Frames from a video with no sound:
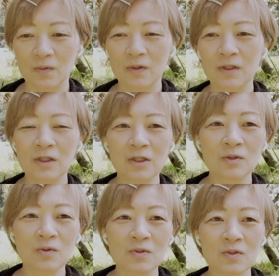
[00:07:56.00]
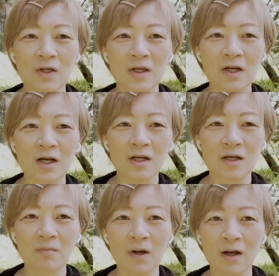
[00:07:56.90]
インターネットにつなげられ
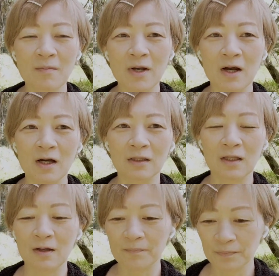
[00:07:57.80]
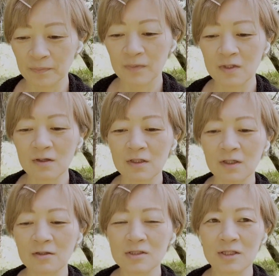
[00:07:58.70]
ればカメラがあって参加で
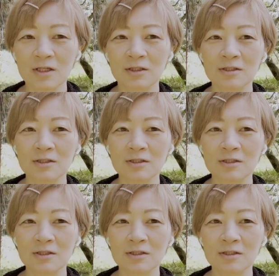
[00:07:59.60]
きるじゃないで